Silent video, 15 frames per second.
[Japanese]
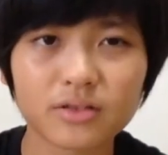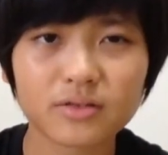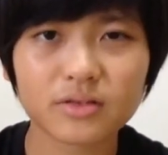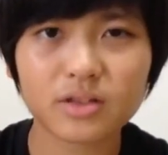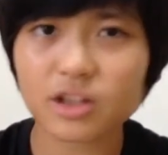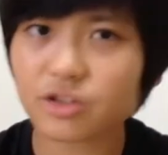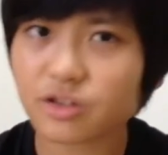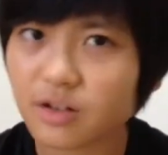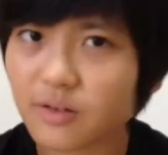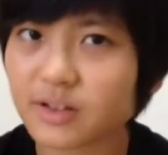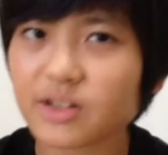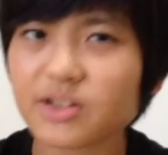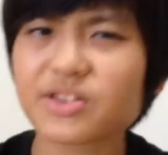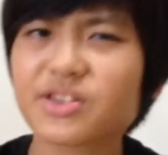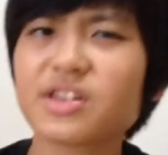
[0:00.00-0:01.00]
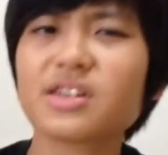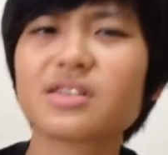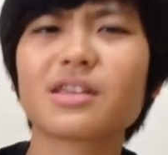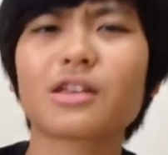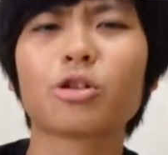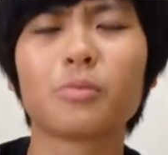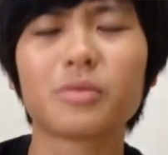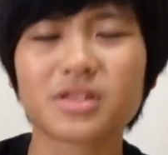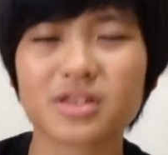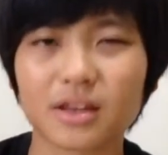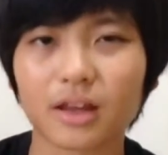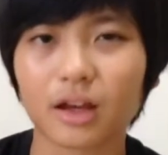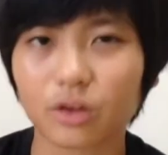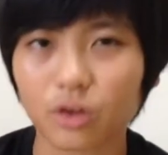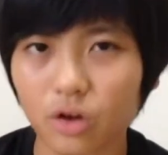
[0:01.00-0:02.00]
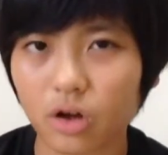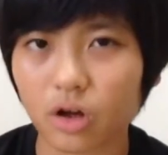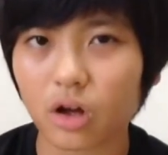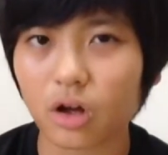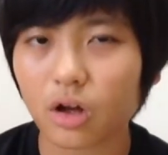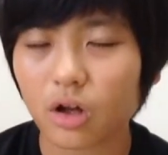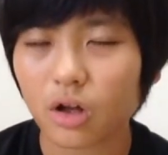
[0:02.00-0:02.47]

最初ね、私チーズだと思ってたんだけど、